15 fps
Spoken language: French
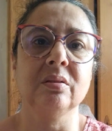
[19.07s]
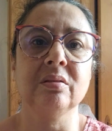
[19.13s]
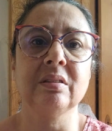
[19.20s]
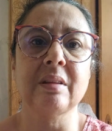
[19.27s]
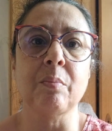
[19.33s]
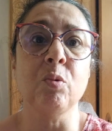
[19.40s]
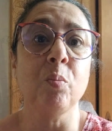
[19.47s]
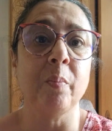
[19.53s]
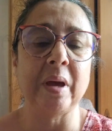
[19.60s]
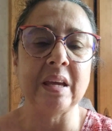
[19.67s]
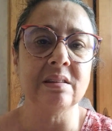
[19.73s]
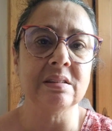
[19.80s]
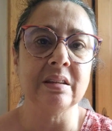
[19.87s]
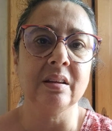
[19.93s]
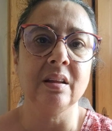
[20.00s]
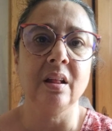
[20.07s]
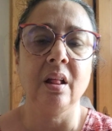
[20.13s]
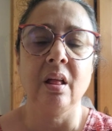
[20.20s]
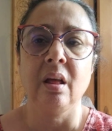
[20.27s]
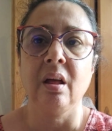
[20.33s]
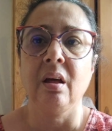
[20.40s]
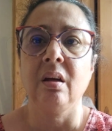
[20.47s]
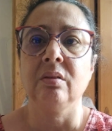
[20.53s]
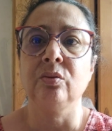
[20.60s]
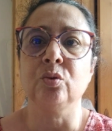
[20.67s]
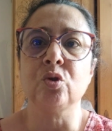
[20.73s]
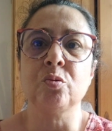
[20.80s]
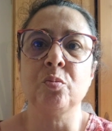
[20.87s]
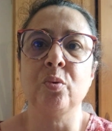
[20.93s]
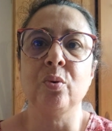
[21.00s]
ça me pèse.
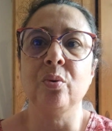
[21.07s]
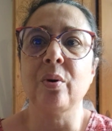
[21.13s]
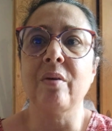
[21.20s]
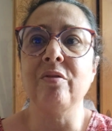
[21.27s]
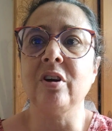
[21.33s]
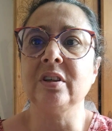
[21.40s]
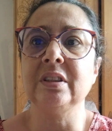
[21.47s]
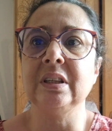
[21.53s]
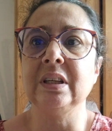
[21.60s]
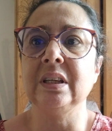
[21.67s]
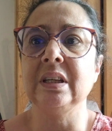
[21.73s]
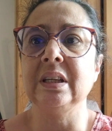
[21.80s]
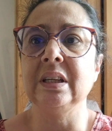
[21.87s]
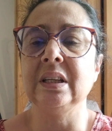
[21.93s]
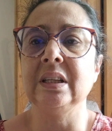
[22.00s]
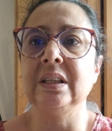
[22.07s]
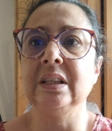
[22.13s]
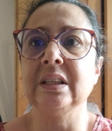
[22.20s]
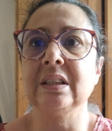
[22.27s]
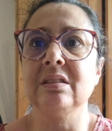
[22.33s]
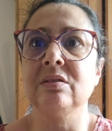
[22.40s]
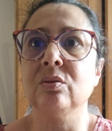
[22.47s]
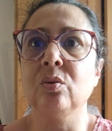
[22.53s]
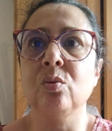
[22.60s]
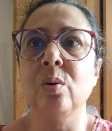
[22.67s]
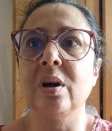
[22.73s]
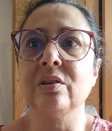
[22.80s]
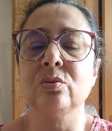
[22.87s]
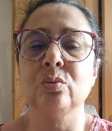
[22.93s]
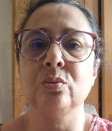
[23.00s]
Donc je peux avoir des, des crises
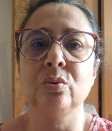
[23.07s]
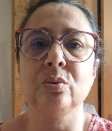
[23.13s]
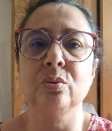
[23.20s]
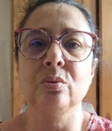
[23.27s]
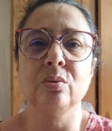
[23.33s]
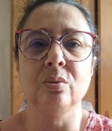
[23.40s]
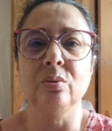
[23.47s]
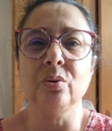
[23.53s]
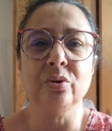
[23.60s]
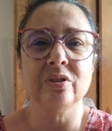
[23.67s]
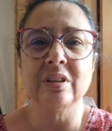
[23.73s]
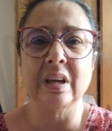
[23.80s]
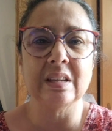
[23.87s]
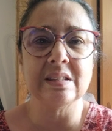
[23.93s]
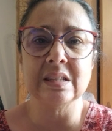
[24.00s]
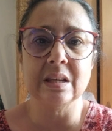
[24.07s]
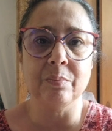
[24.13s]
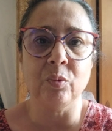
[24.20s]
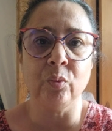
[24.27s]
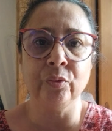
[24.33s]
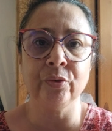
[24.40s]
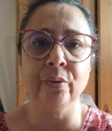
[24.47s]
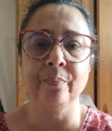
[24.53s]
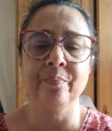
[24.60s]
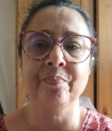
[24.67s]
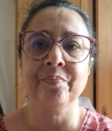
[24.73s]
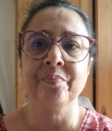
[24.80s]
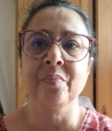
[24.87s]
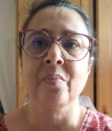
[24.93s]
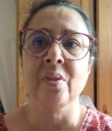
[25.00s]
d'angoisse ou de le stress qui monte.
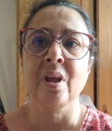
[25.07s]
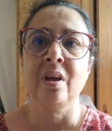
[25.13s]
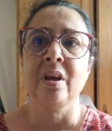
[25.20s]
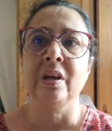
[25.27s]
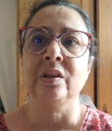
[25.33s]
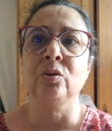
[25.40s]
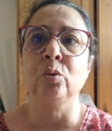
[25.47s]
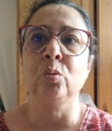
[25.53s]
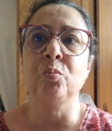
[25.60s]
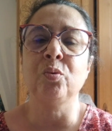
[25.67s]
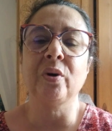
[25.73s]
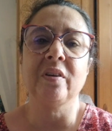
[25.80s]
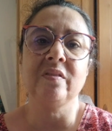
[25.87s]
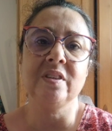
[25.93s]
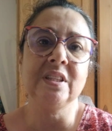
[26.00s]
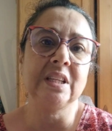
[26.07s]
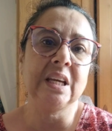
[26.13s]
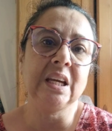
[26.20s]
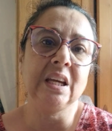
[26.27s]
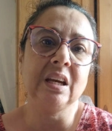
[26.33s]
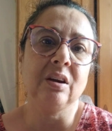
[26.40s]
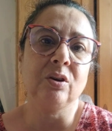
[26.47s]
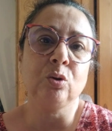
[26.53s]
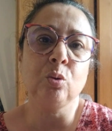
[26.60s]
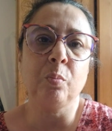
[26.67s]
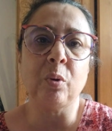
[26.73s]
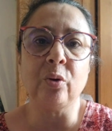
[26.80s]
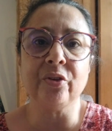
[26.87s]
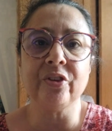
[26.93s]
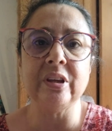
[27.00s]
Donc pour éviter de
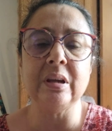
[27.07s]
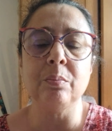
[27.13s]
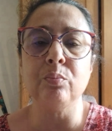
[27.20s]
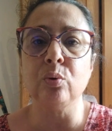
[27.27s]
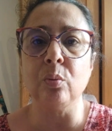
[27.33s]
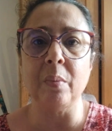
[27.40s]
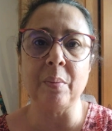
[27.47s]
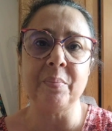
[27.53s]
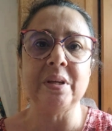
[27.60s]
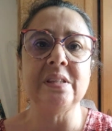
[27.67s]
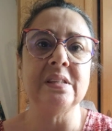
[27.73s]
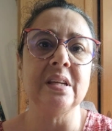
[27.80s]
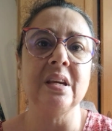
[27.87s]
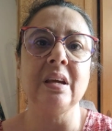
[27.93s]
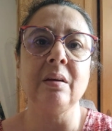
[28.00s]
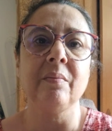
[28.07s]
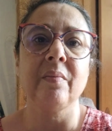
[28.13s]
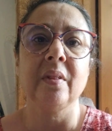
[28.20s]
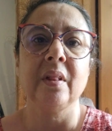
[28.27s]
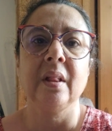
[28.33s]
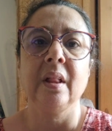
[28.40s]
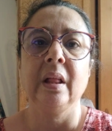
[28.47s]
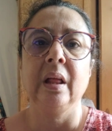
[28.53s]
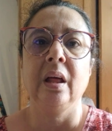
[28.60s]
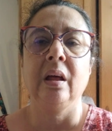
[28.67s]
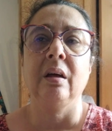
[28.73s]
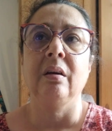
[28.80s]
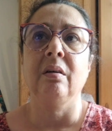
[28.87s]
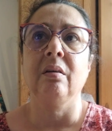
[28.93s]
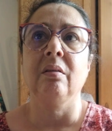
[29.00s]
penser pour m'apaiser,
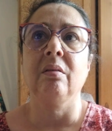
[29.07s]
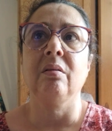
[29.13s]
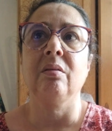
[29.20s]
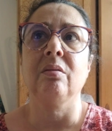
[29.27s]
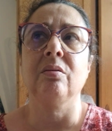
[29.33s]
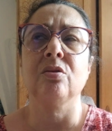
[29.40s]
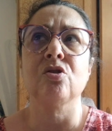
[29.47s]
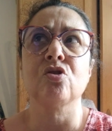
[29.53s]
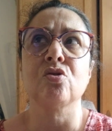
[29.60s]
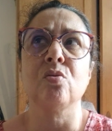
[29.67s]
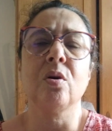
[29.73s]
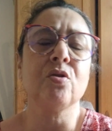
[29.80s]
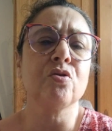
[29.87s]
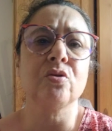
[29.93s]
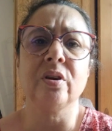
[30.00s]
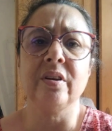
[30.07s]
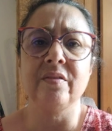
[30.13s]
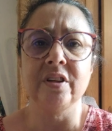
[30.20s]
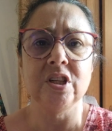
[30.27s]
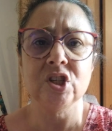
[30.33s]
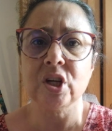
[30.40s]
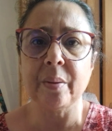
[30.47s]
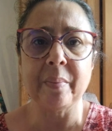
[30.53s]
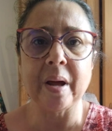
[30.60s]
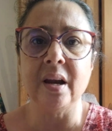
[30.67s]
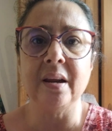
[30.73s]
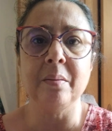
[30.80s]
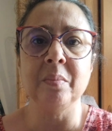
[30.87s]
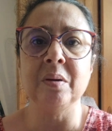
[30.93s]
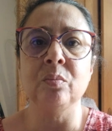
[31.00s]
euh, je crois que j'en avais déjà
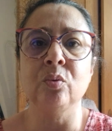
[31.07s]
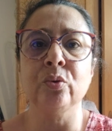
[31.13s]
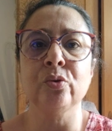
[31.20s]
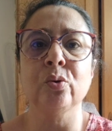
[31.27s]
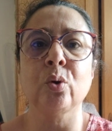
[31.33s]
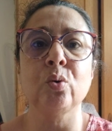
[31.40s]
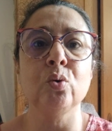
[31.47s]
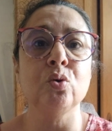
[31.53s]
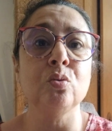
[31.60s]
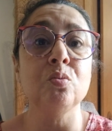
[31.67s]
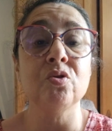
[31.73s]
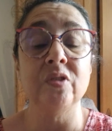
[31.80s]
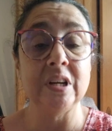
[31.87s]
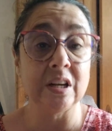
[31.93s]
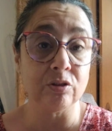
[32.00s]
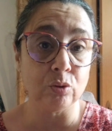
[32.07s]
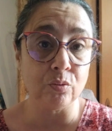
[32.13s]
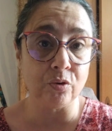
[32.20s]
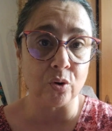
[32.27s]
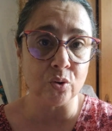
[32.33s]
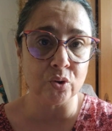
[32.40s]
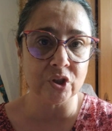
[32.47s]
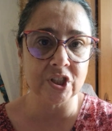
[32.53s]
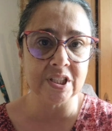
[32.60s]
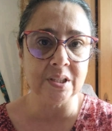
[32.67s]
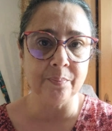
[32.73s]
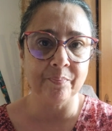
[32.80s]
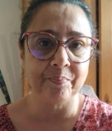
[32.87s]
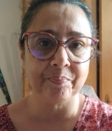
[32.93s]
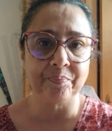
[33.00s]
parlé, mais bon, sur YouTube, je fais de la sophrologie.